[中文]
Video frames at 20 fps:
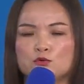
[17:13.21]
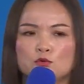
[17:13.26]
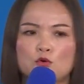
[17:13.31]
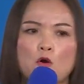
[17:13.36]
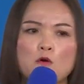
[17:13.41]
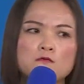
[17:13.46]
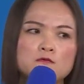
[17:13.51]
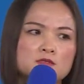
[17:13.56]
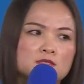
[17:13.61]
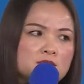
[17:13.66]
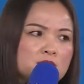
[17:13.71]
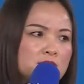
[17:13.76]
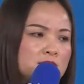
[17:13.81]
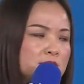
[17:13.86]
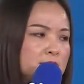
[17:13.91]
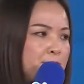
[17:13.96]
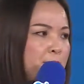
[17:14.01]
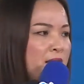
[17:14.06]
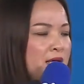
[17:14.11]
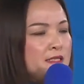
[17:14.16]
公司
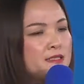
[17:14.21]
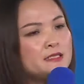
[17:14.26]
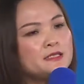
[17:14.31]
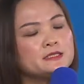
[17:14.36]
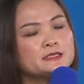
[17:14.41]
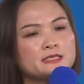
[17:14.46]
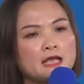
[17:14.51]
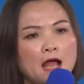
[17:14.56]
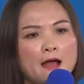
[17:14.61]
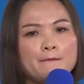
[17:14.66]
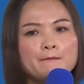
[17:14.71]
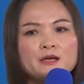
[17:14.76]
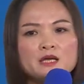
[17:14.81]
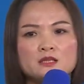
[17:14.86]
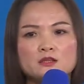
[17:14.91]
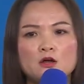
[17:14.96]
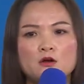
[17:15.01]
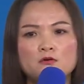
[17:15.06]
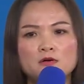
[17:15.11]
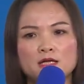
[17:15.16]
背景、产品
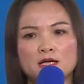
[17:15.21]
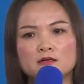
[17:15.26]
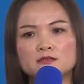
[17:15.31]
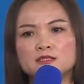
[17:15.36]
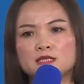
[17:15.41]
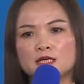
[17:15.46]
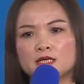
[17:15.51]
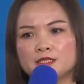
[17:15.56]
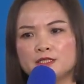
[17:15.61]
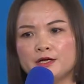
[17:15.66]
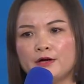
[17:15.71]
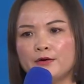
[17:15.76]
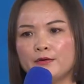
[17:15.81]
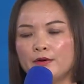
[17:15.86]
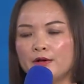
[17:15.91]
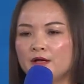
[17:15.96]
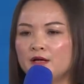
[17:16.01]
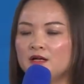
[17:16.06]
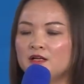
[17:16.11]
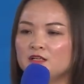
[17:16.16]
都了解以后，
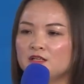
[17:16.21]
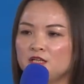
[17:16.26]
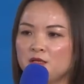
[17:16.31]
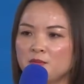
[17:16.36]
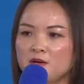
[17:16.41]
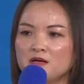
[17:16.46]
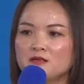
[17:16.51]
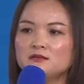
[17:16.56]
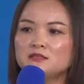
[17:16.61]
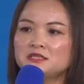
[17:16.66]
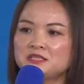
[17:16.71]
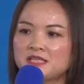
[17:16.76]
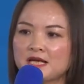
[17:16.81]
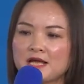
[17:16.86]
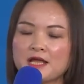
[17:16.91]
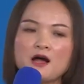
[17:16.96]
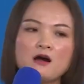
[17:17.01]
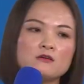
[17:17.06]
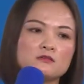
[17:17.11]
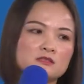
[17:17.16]
你们想
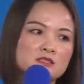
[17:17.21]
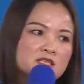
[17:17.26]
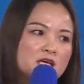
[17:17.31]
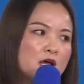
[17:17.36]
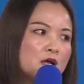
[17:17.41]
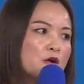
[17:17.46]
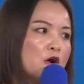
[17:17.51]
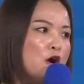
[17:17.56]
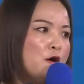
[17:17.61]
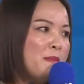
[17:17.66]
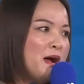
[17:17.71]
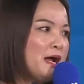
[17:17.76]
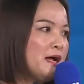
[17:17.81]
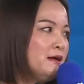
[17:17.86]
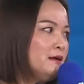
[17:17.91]
要成功吗？